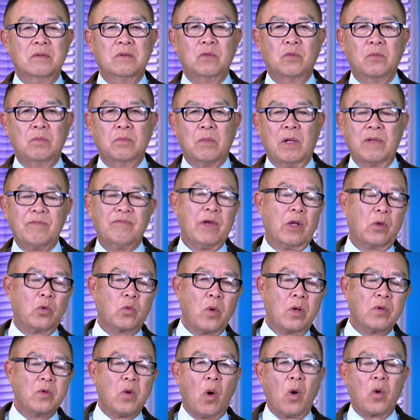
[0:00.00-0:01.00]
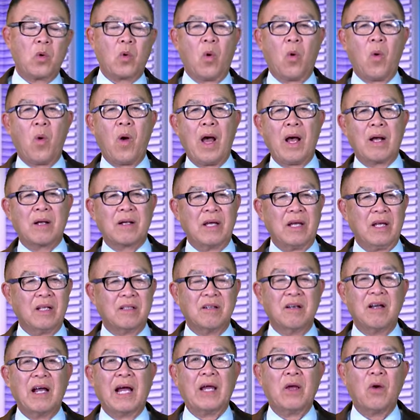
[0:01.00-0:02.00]
bệnh viện quân đội của Hoa Kỳ
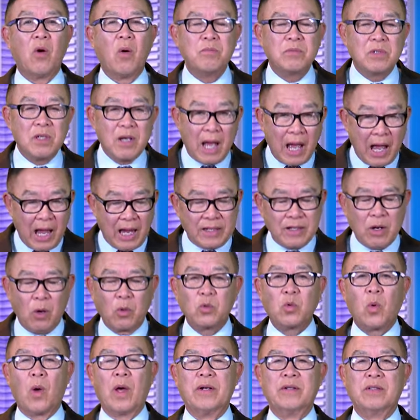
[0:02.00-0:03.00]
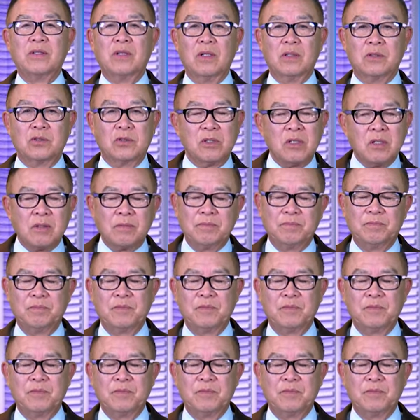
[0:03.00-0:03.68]
từ ngày hôm thứ Hai đầu tuần trước,